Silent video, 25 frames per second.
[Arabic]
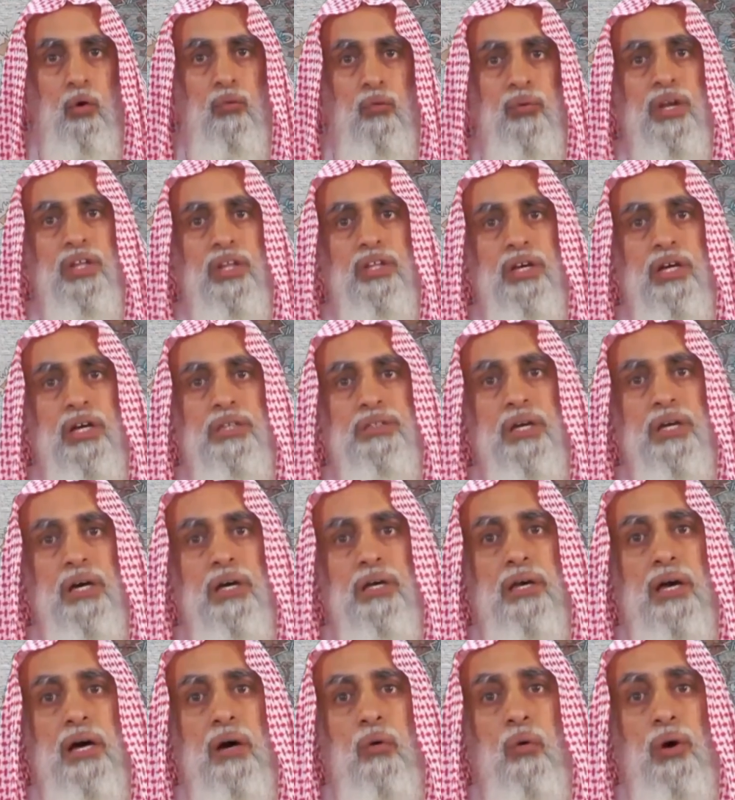غفرت
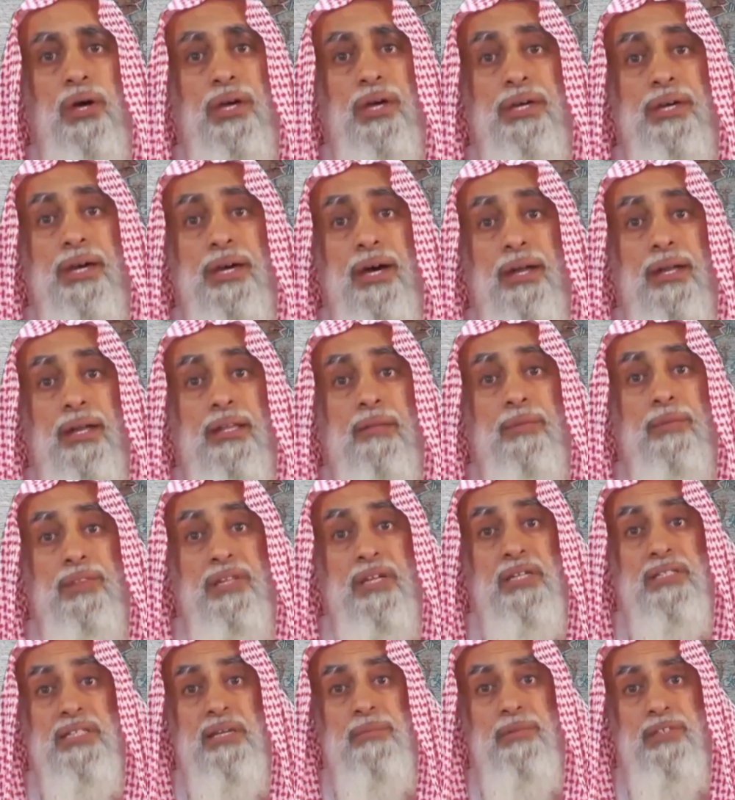خطاياه وإن كانت
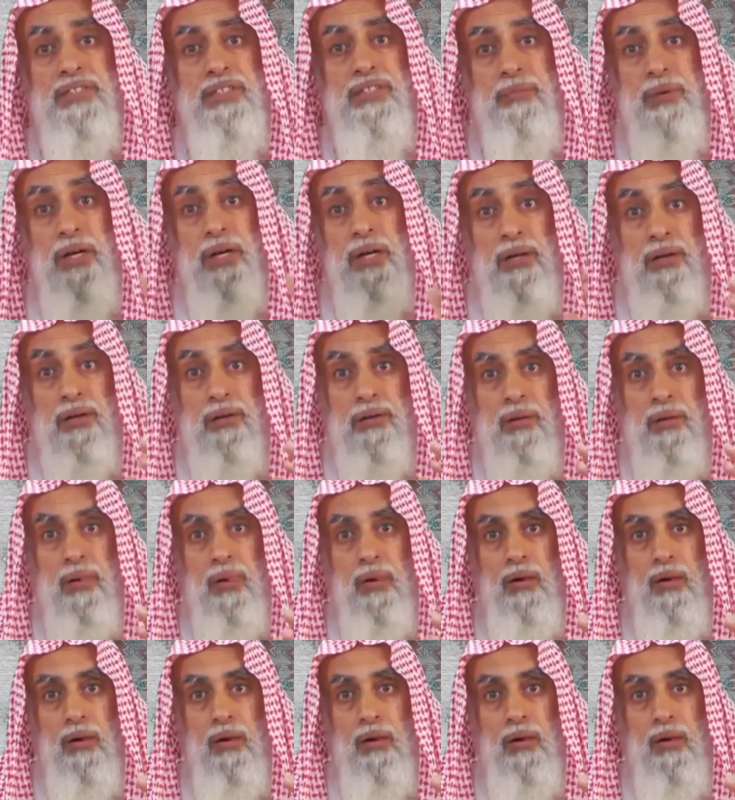مثل زبد البحر